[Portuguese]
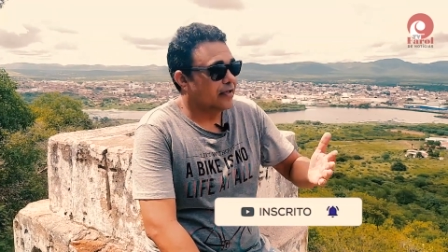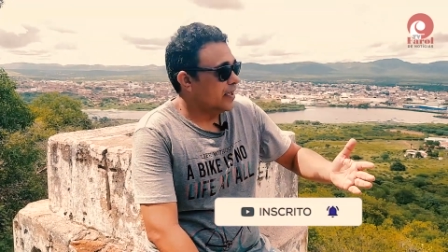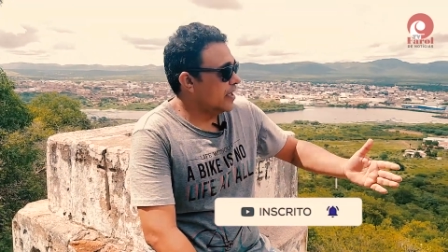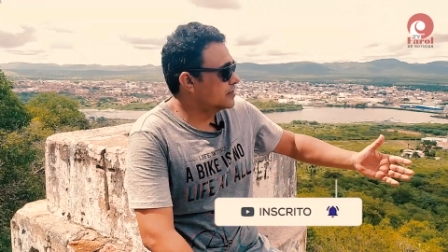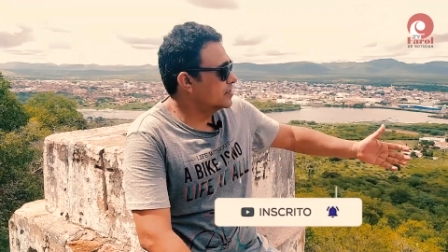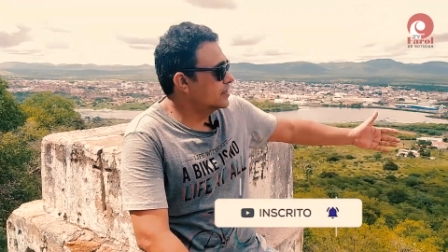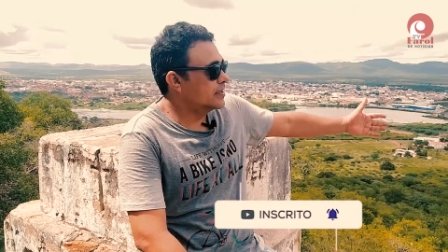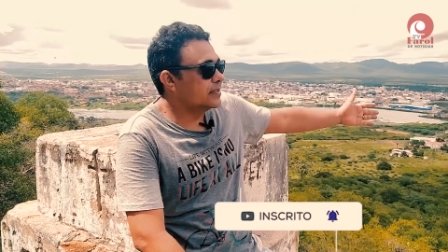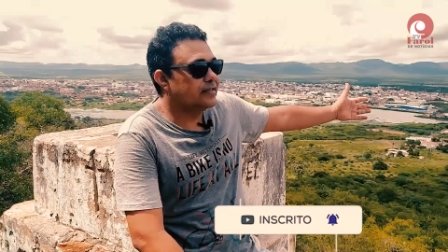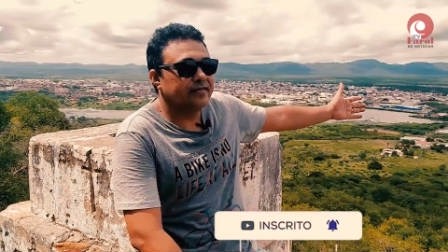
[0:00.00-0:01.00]
a
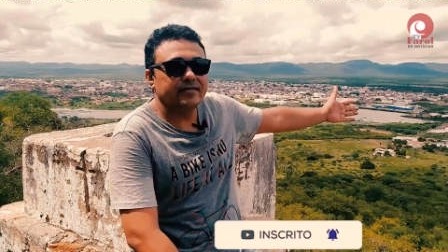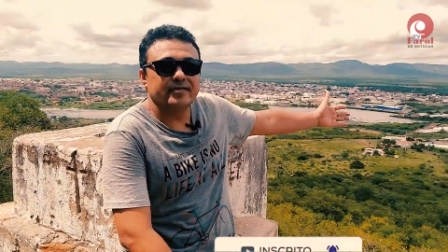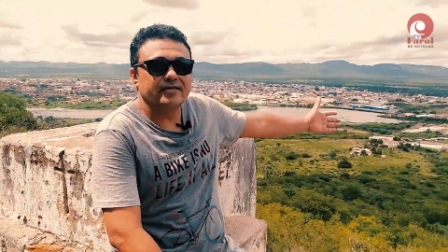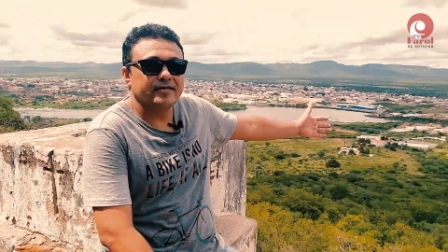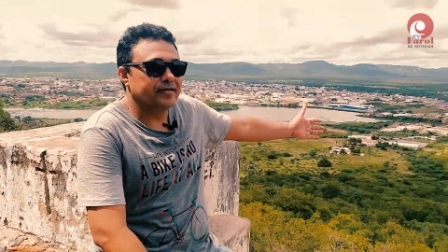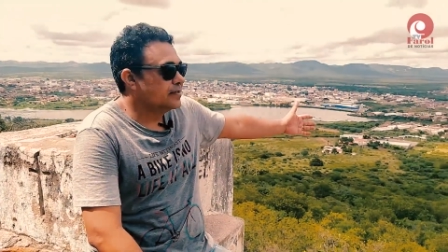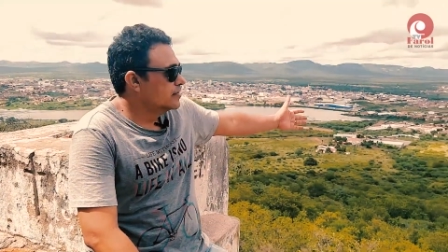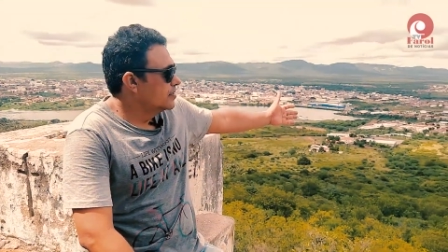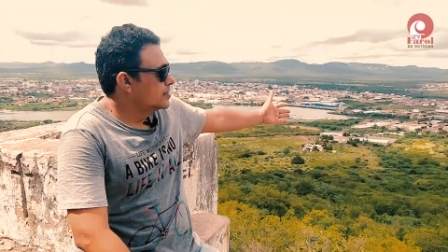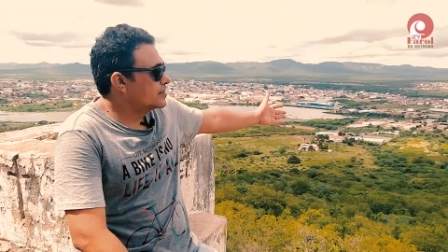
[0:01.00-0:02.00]
cerca de
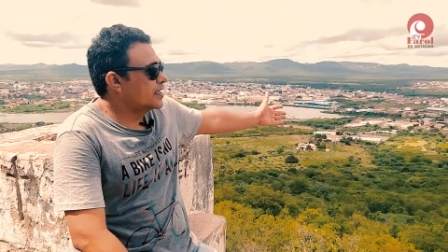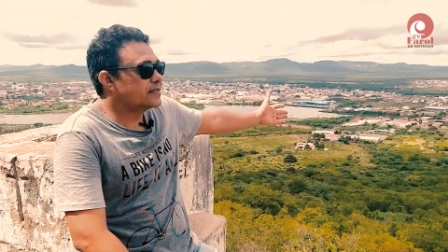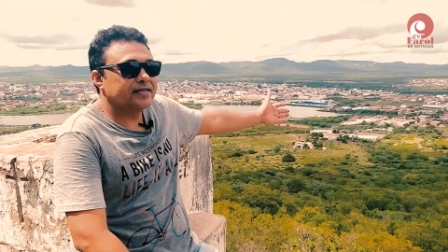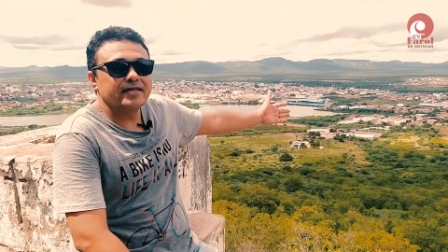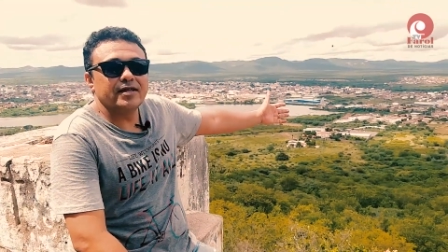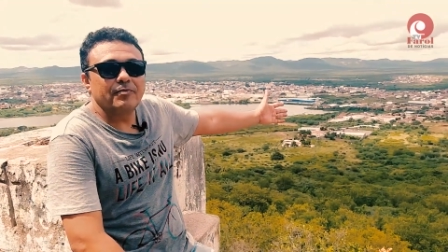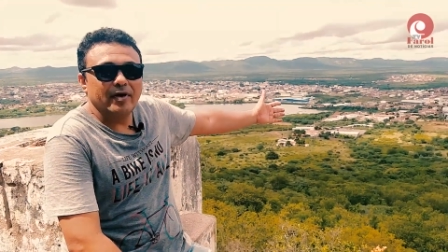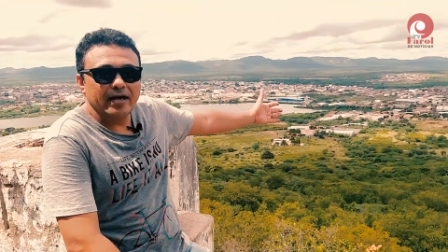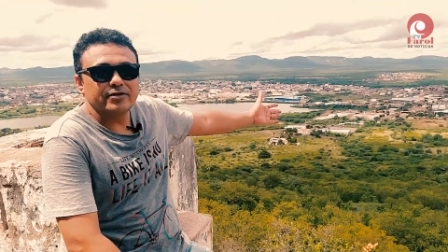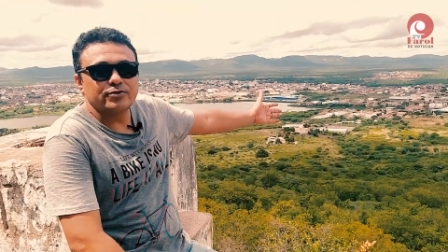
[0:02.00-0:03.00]
60
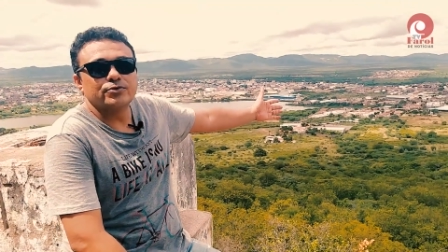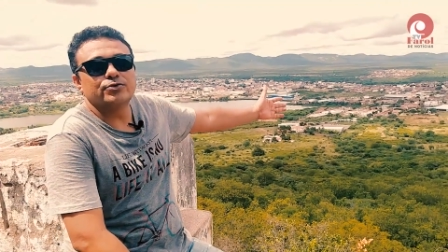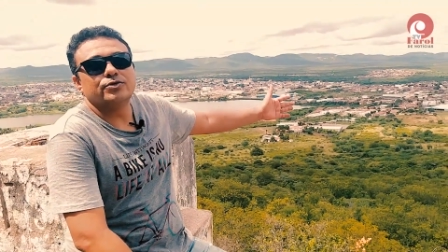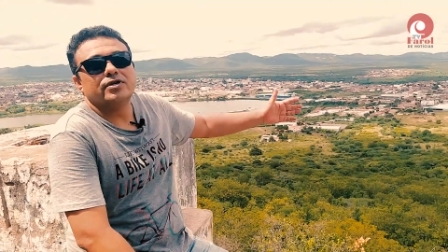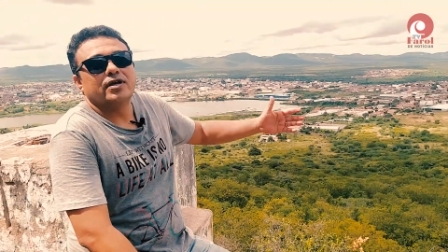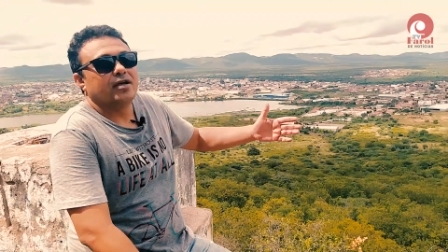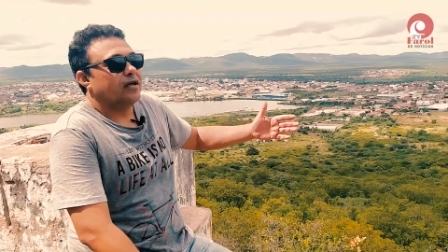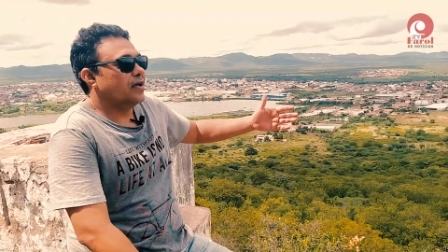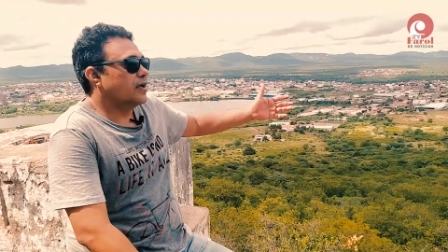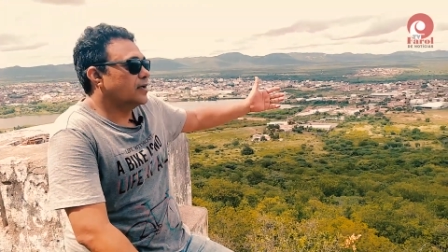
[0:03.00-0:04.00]
metros
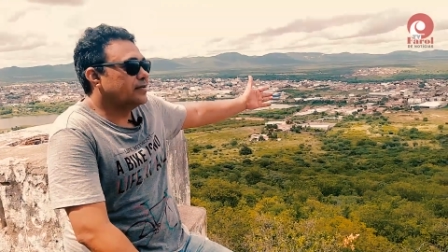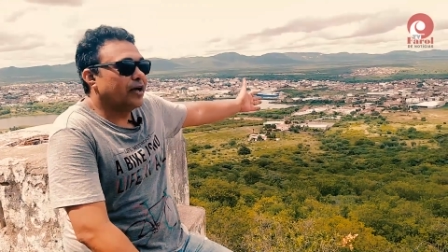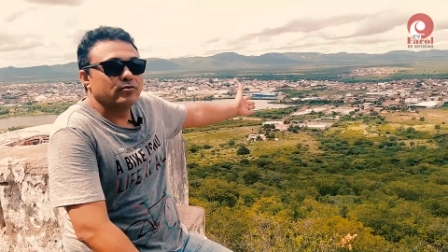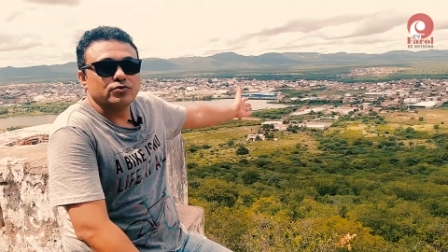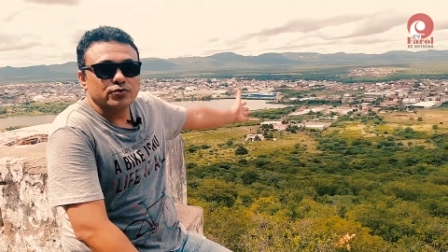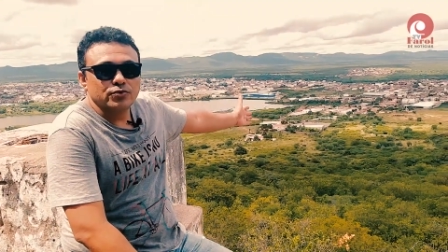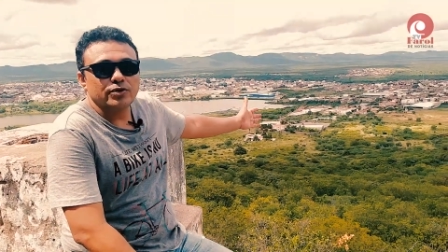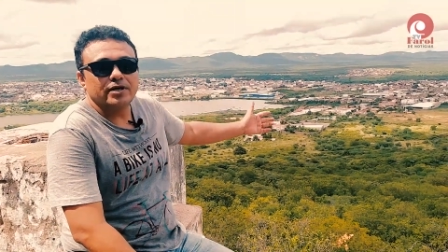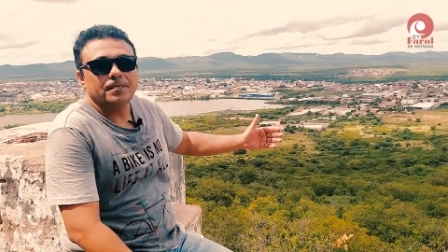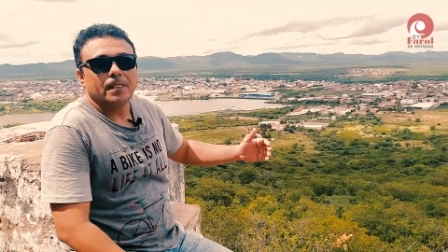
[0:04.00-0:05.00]
uh, de
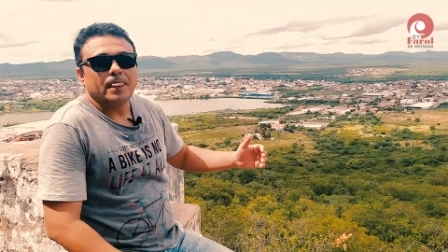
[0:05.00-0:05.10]
altura,